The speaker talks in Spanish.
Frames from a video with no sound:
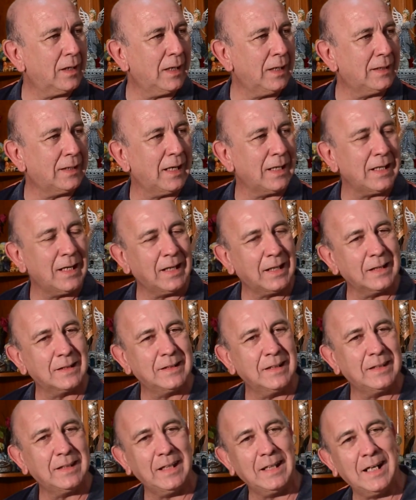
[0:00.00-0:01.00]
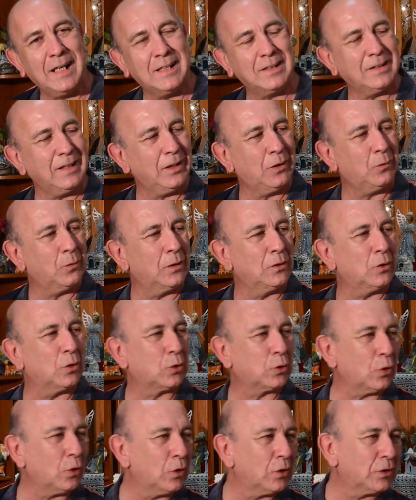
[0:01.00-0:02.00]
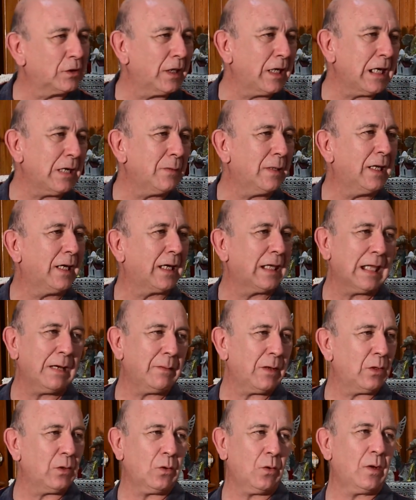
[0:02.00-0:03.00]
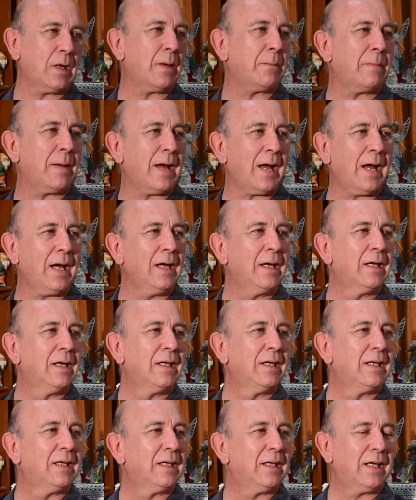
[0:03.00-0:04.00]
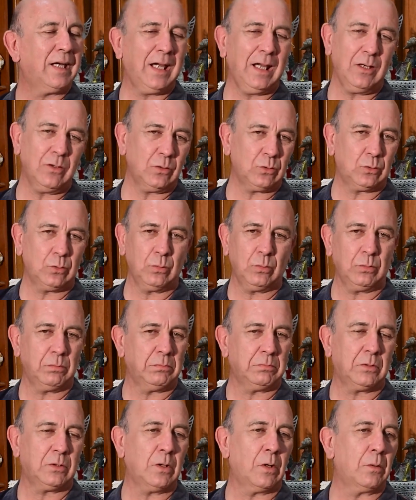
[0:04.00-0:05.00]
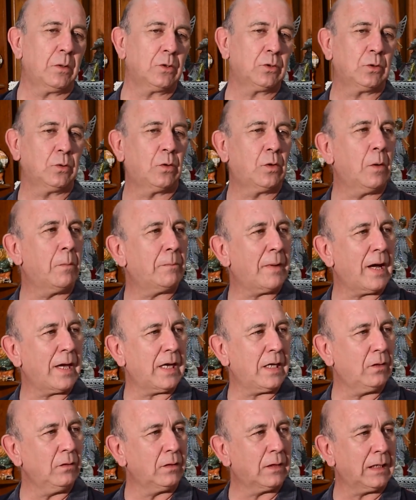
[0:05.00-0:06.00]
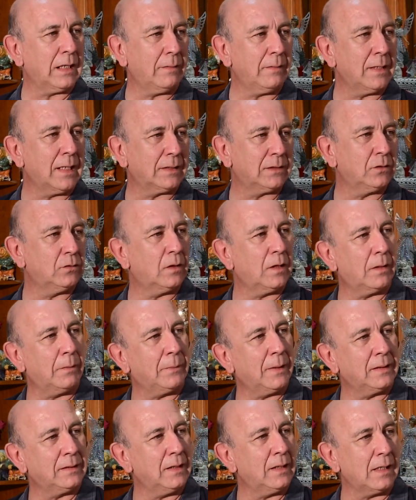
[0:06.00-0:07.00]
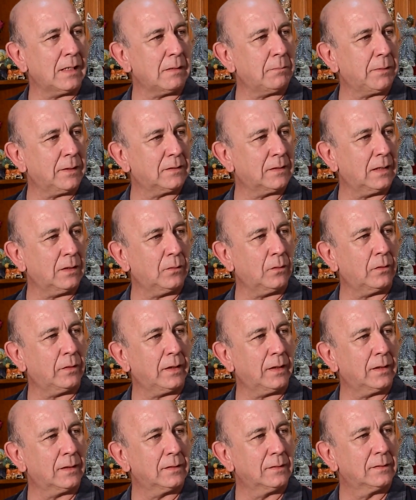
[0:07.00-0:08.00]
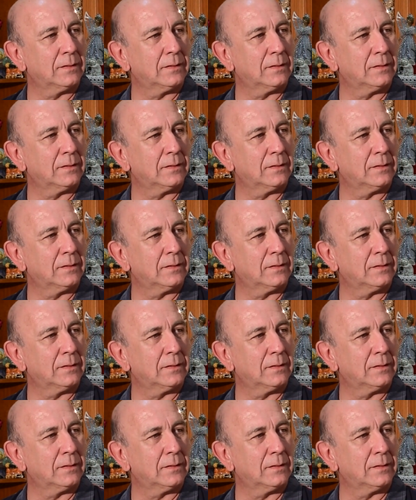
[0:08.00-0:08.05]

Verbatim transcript: Él tenía que retirarse cuando todos se iban, él quedaba dos horas más. Claro, claro. Él con, su, con sus compañeros quedaban haciendo la parte de limpieza de la bodega.